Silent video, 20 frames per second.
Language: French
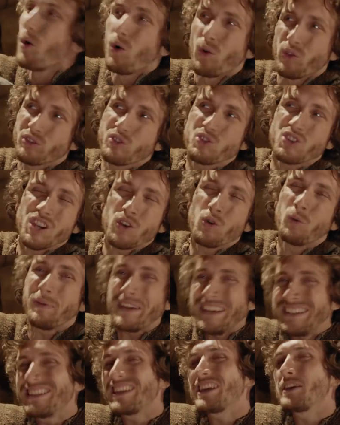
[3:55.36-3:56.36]
Bon, ce que j'ai
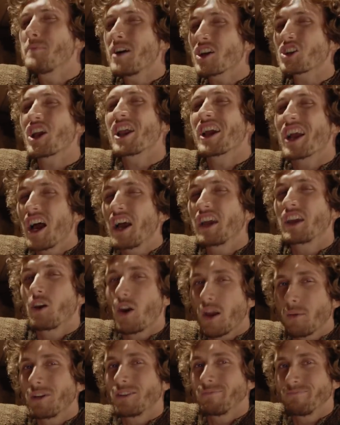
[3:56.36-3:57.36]
compris, c'est qu'il marche à la graille
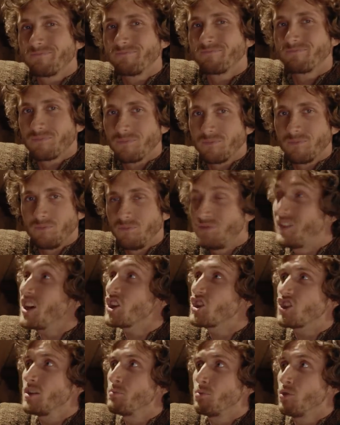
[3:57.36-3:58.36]
quand même. Dès
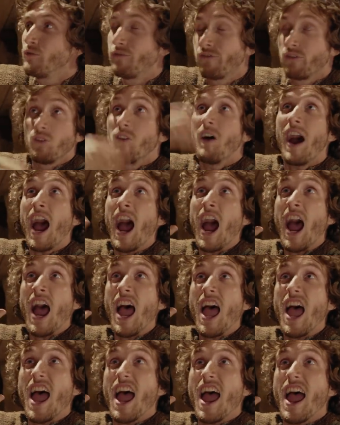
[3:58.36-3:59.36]
que je dis bouffe,
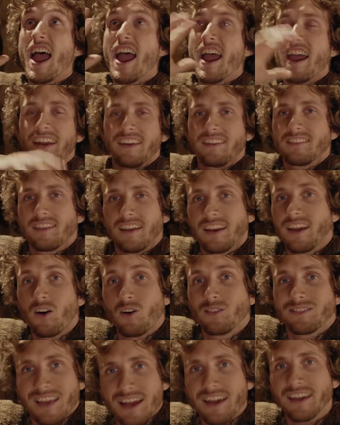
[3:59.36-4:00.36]
ça les
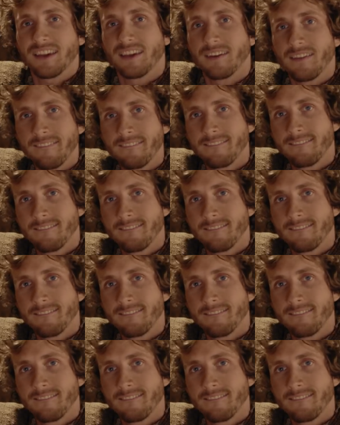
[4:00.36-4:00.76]
rend dingues.